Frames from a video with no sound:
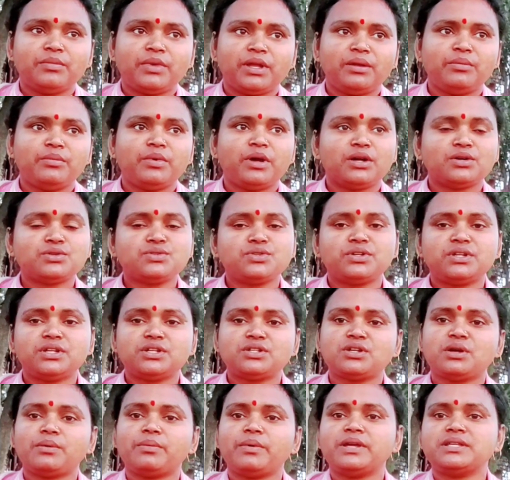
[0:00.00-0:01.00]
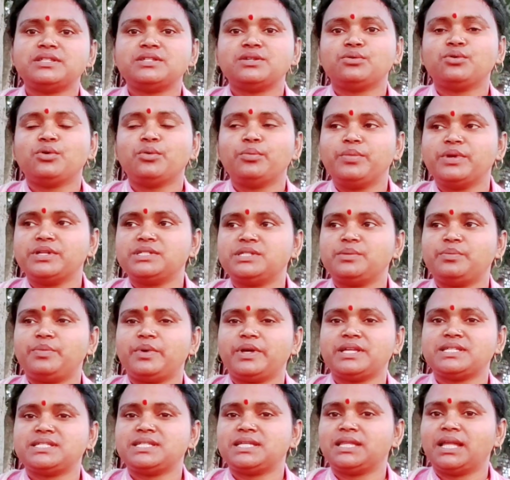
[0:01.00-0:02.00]
মানে মাংসটা সবাই যে খুব বেশি
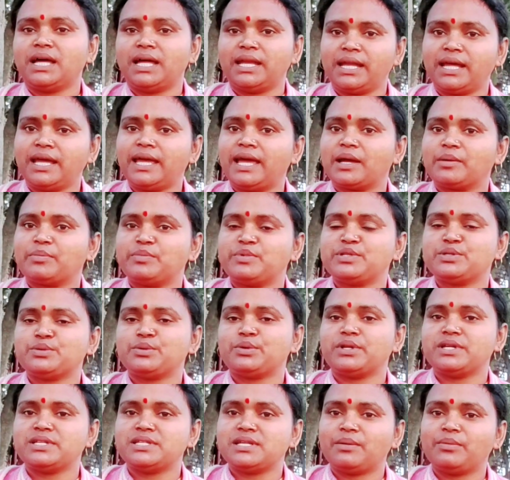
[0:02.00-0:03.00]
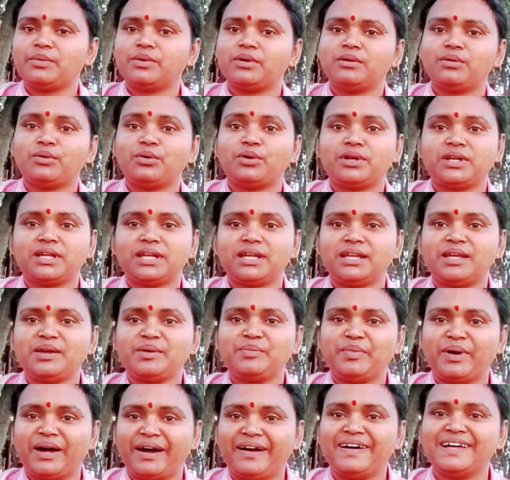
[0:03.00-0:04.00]
পেয়েছে তা না এক পিস করে যেমন হোটেলে
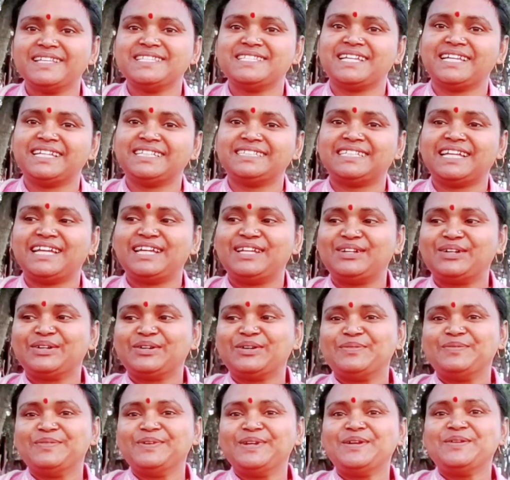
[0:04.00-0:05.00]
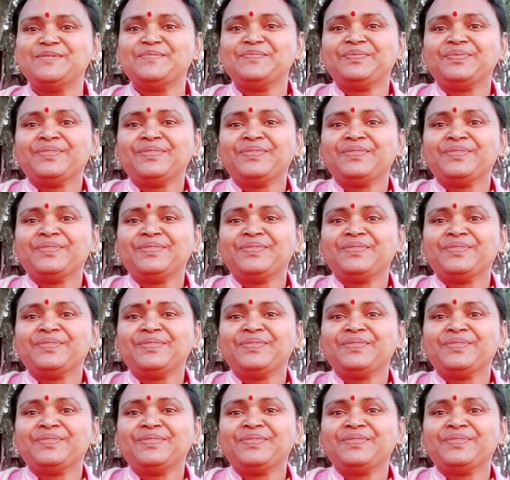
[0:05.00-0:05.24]
পাওয়া যায় সেই রকমই